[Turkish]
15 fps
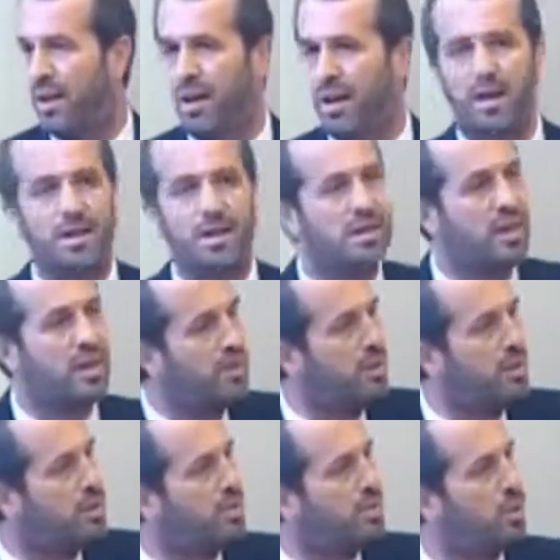Arda
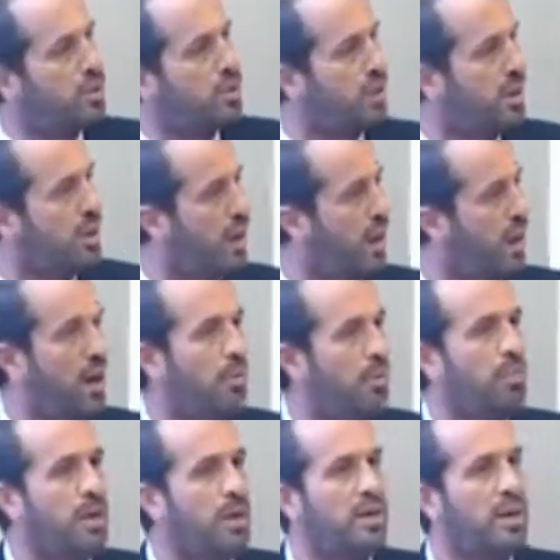sevdiğimiz bir çocuk ama
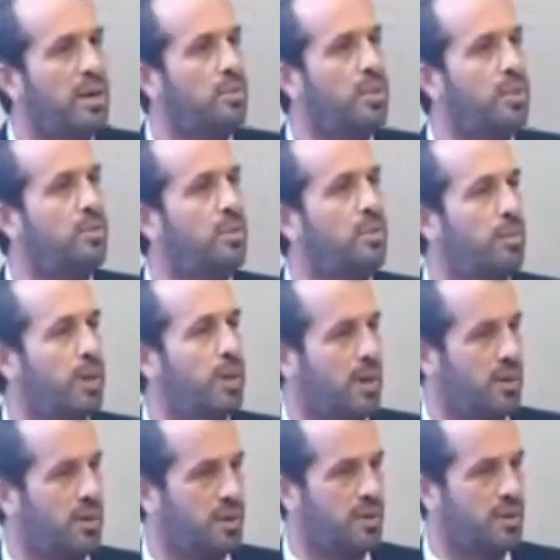milli takımı kimse
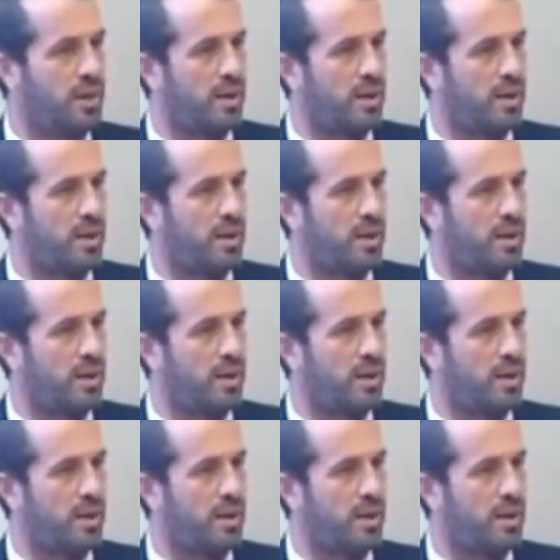bırakamaz.